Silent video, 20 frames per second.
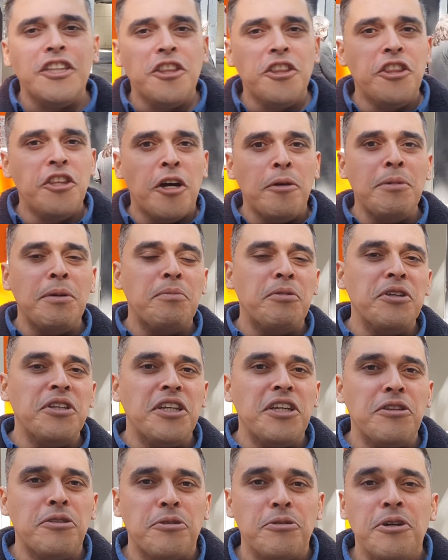nome
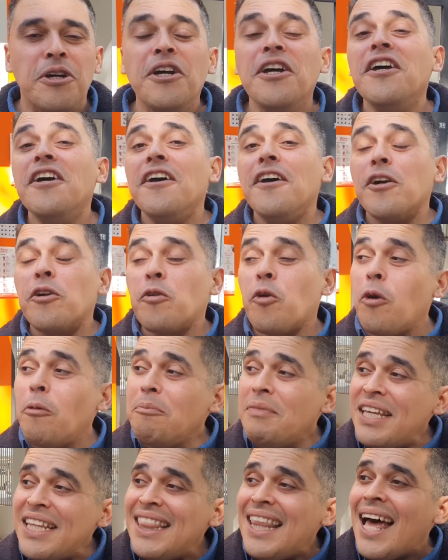bonito.
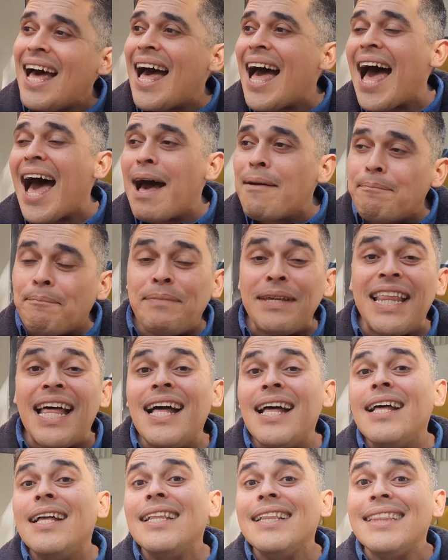Comida
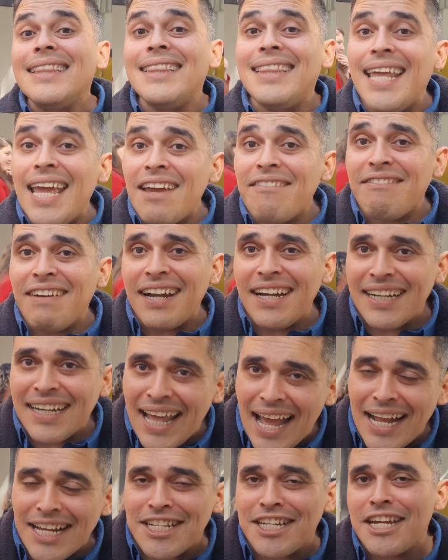rápida de
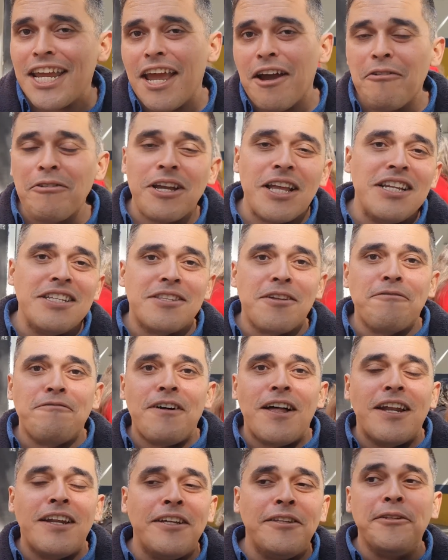verdade é o que eu estou
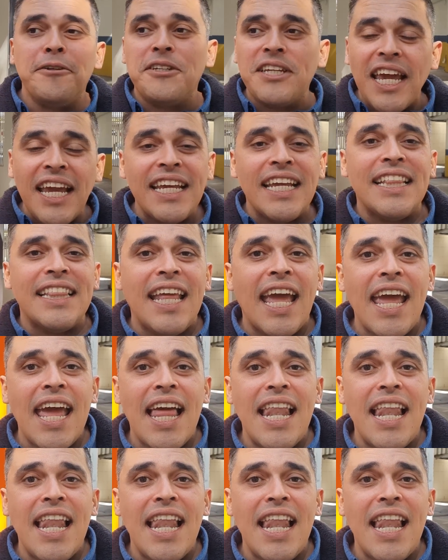falando. E o que que tem